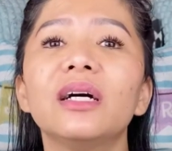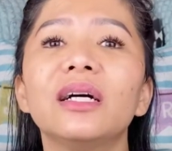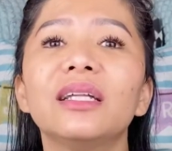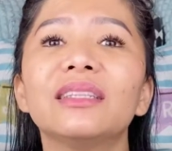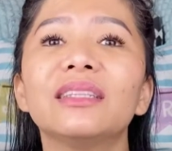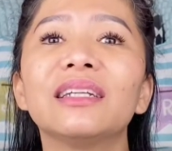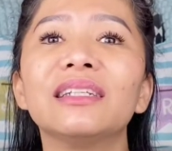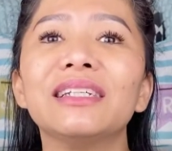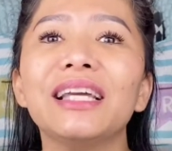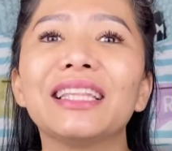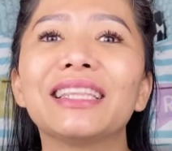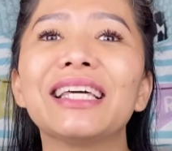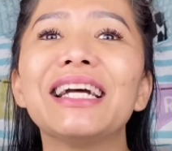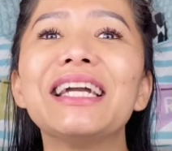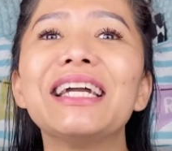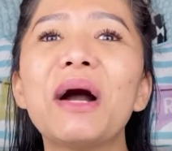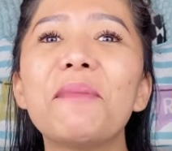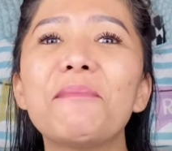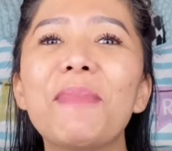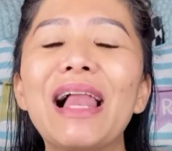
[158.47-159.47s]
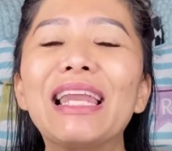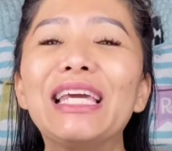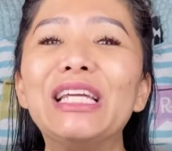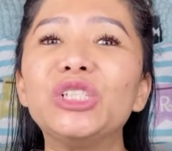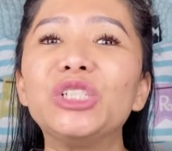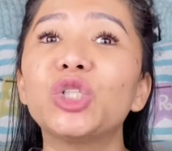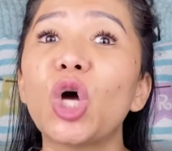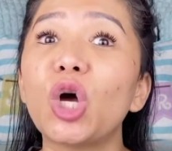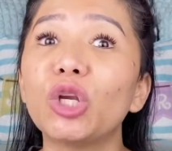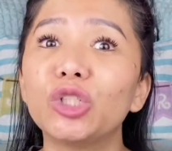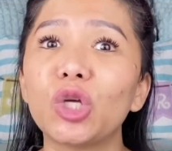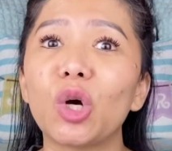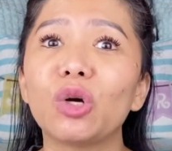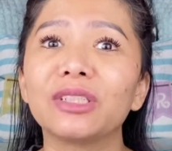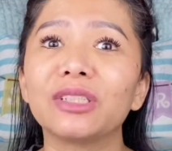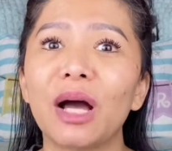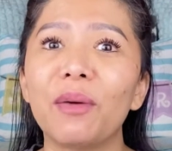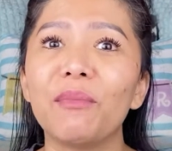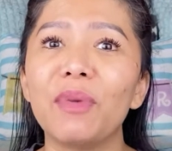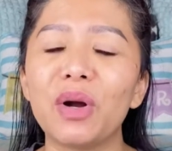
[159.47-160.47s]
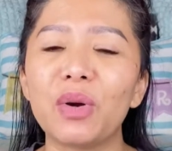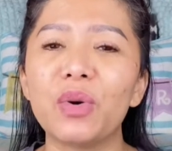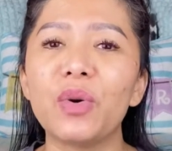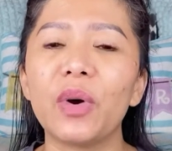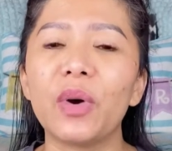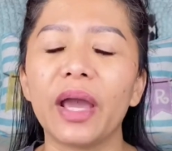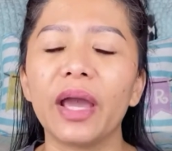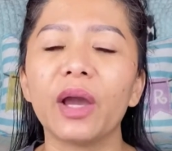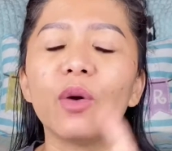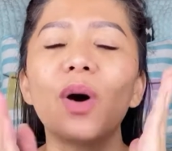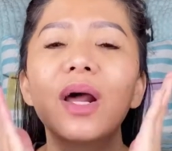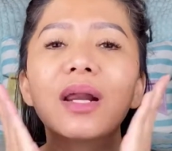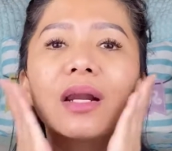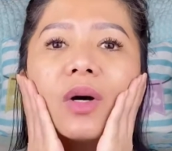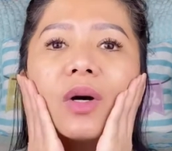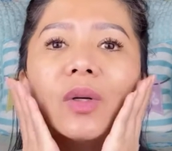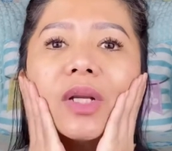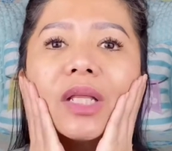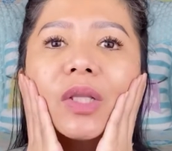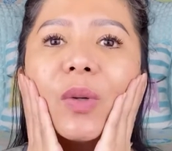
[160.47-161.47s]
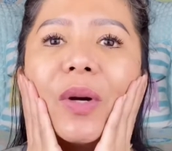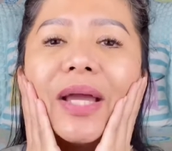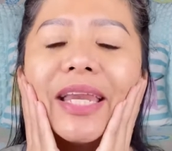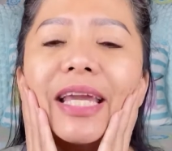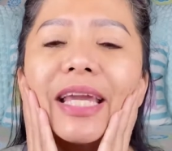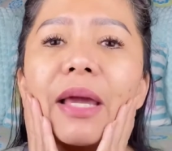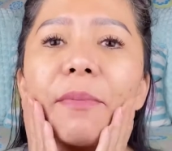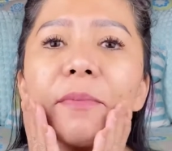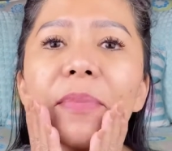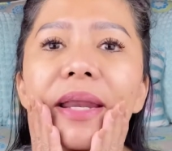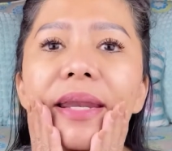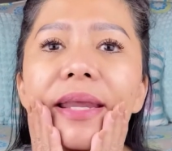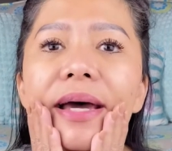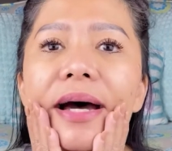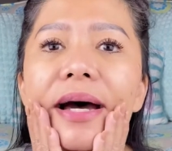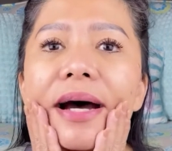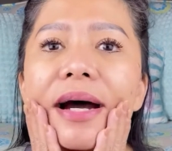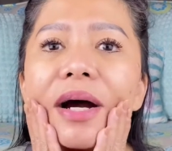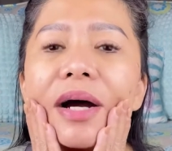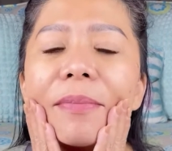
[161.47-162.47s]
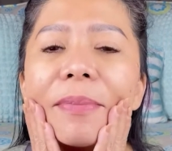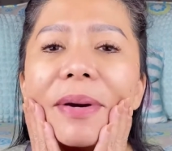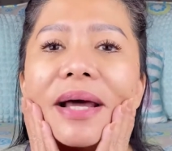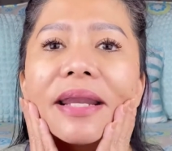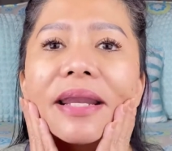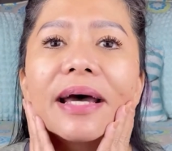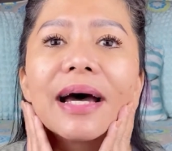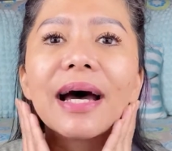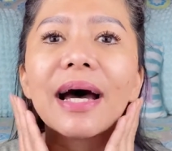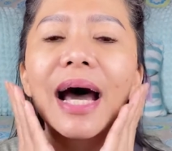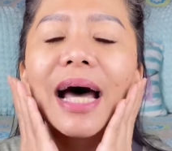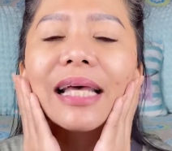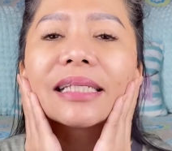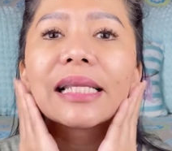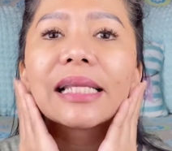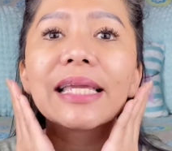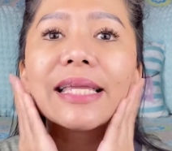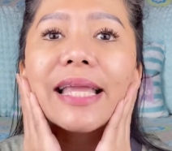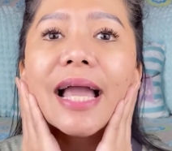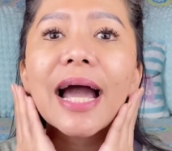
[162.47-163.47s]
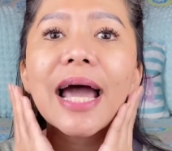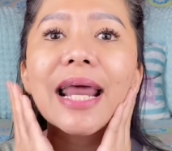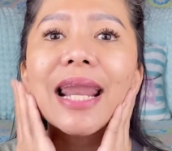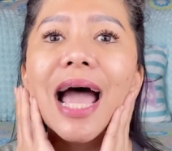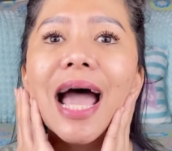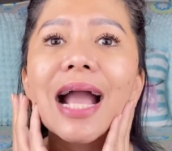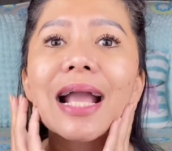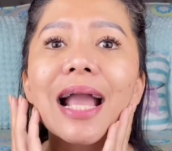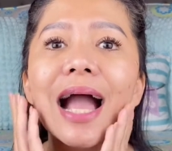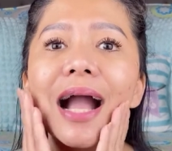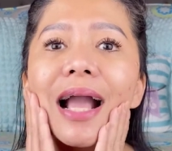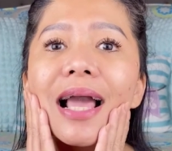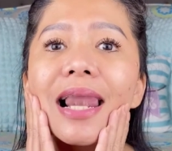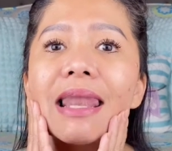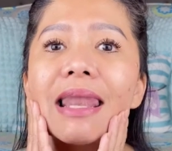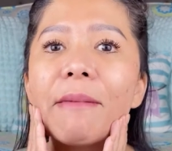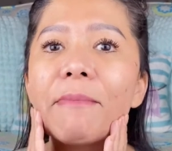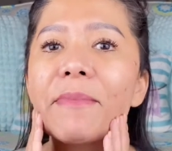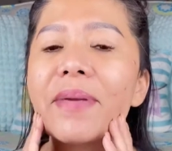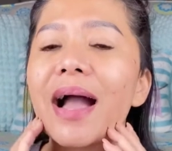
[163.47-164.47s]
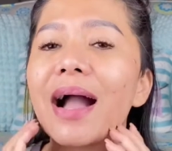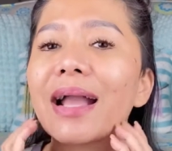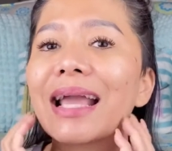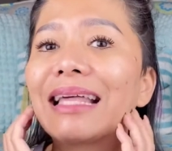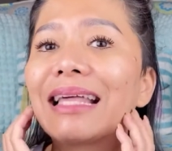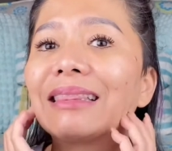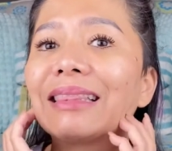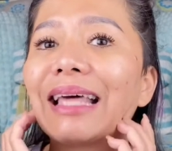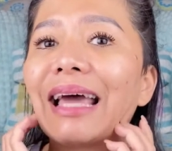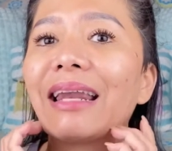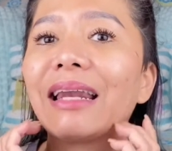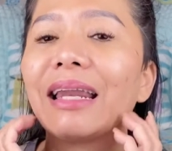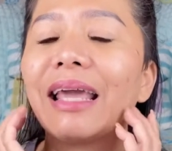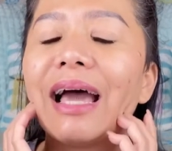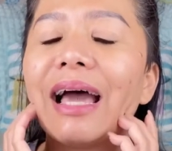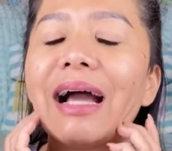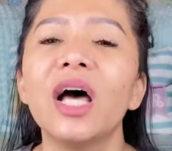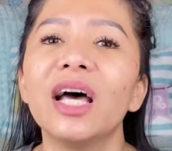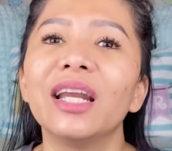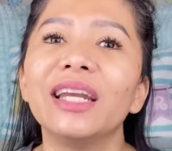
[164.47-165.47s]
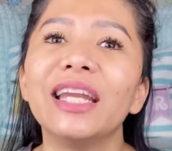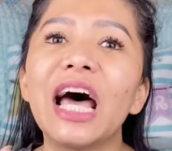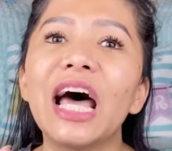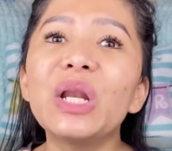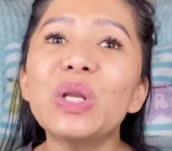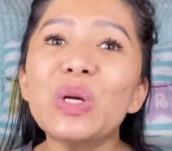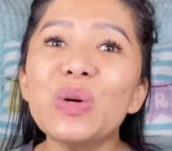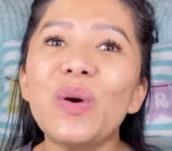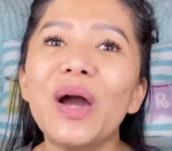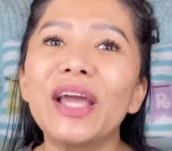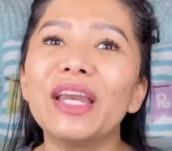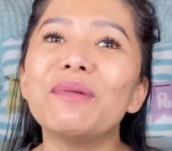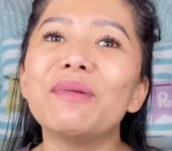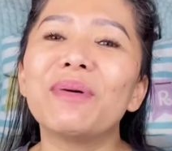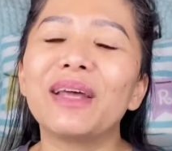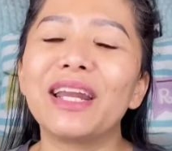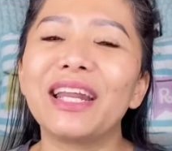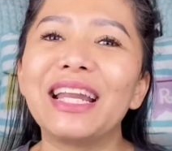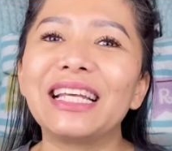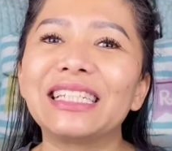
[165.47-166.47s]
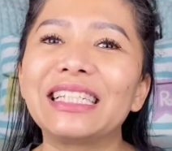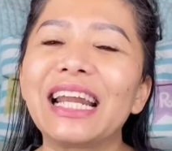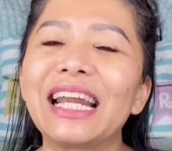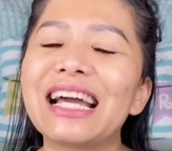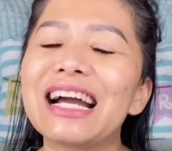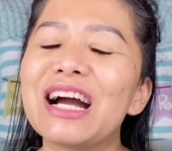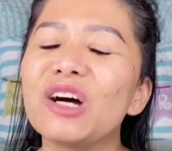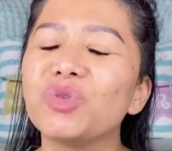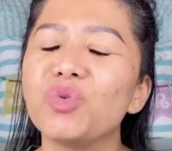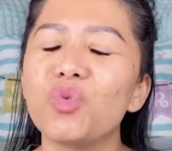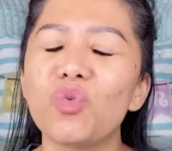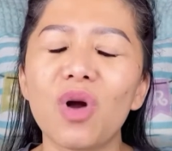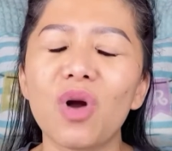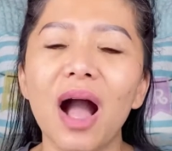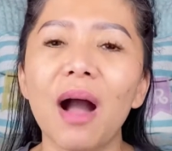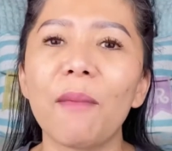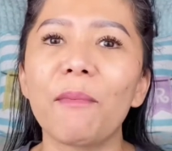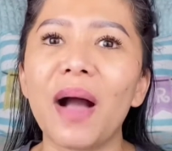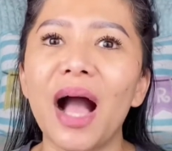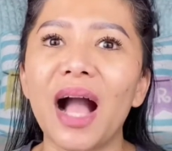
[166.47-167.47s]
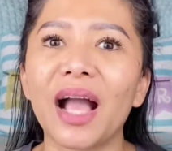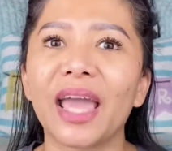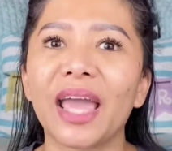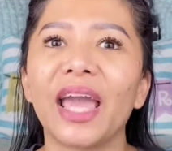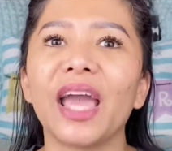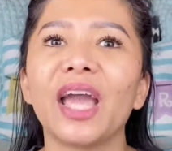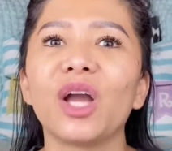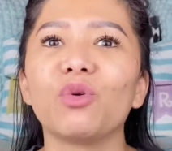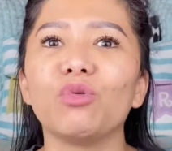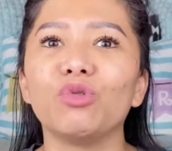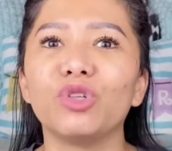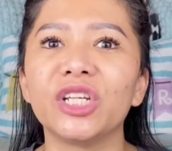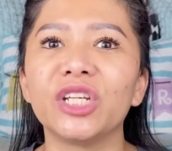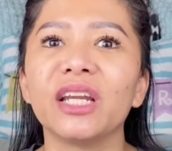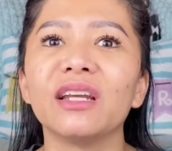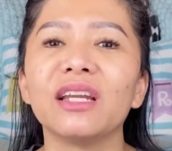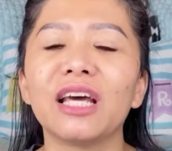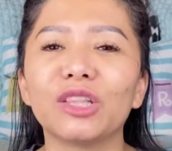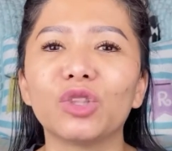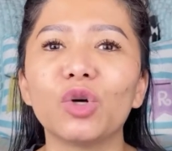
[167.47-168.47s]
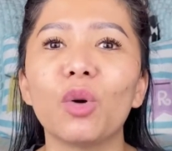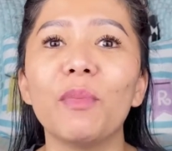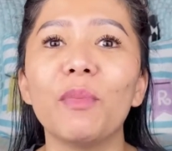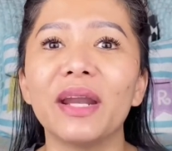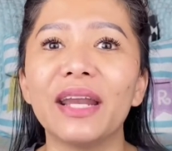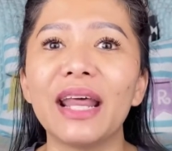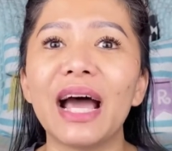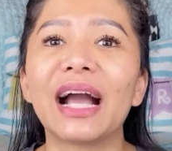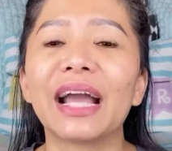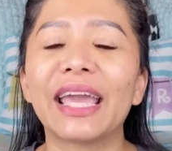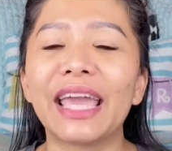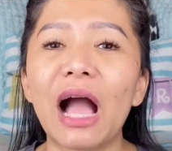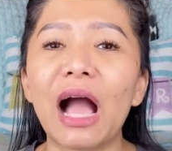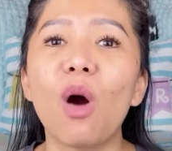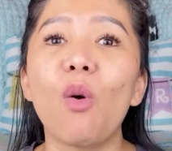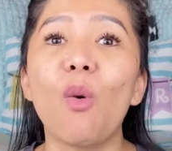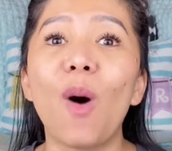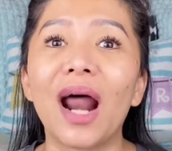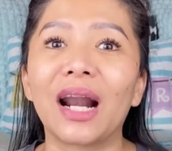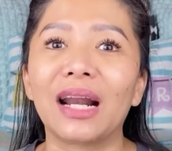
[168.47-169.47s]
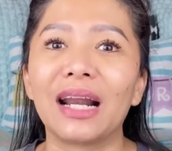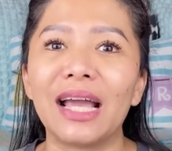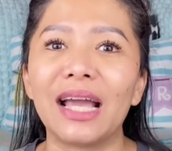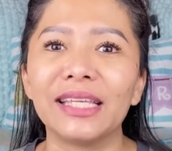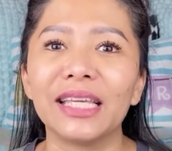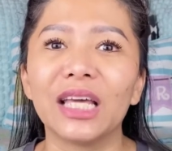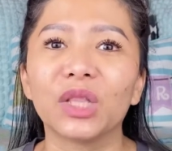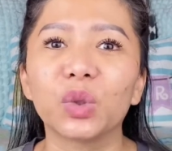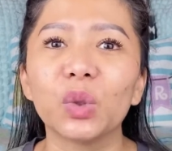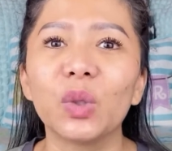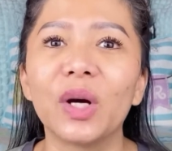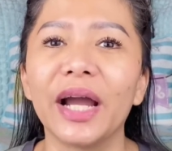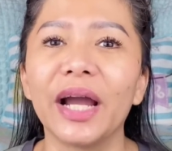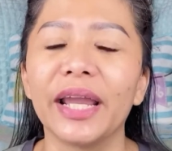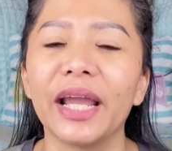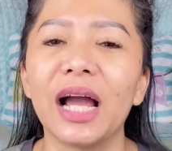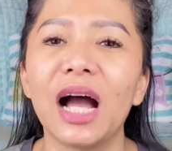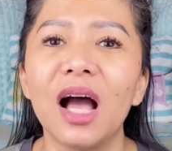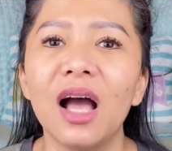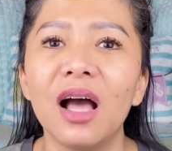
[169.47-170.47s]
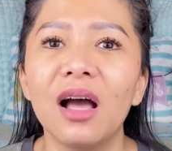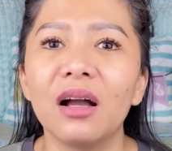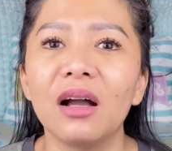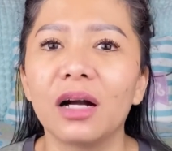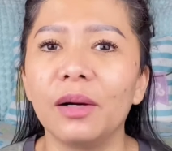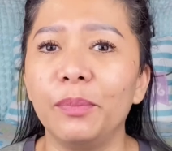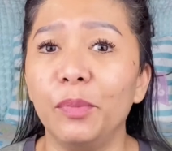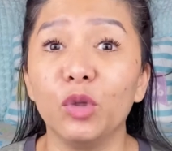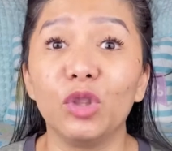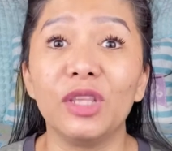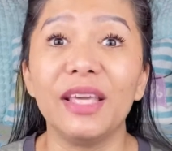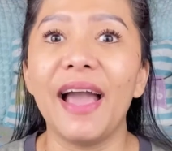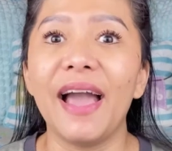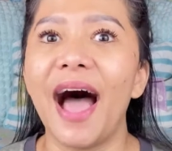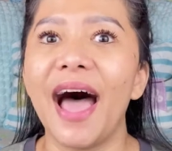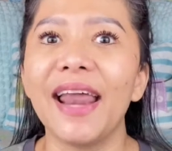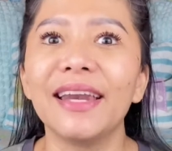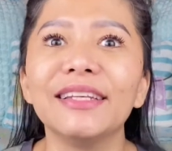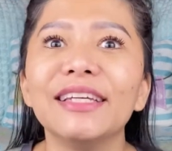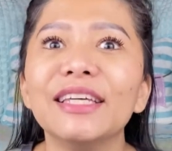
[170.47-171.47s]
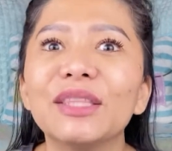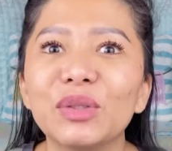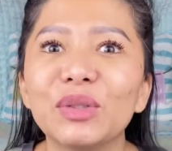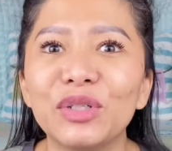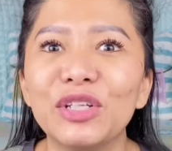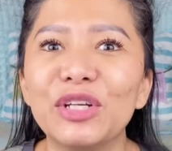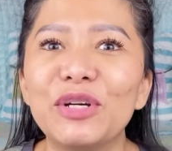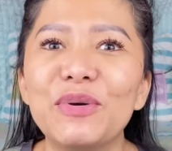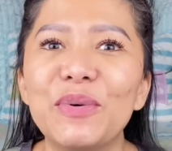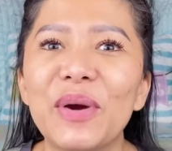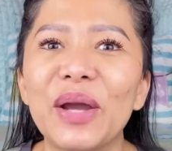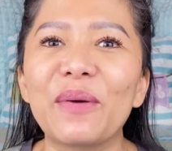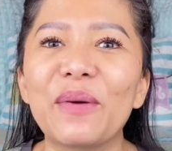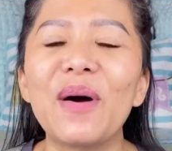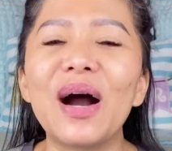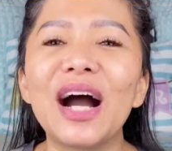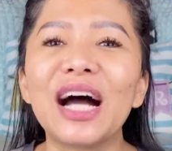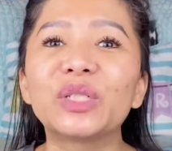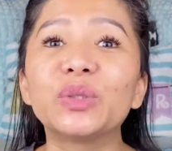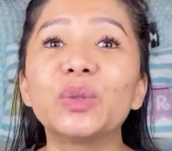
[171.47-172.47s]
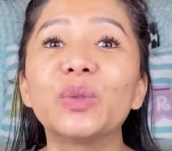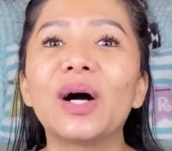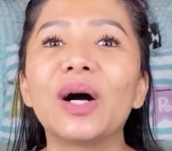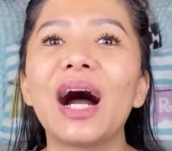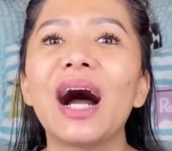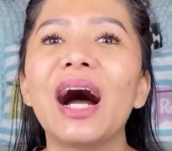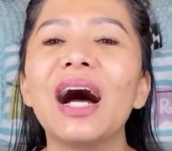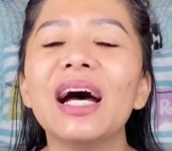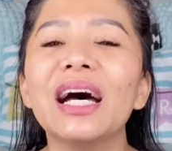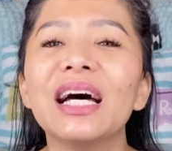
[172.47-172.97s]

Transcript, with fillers: ternyata yang paling cocok sama gue warna kulit gue ini kan pada pada aslinya kan agak gelap ya agak tan ya dan gue ini pada dasarnya nggak suka pakai cushion atau bedak yang warnanya tuh kayak keputihan gitu di gue gue nggak suka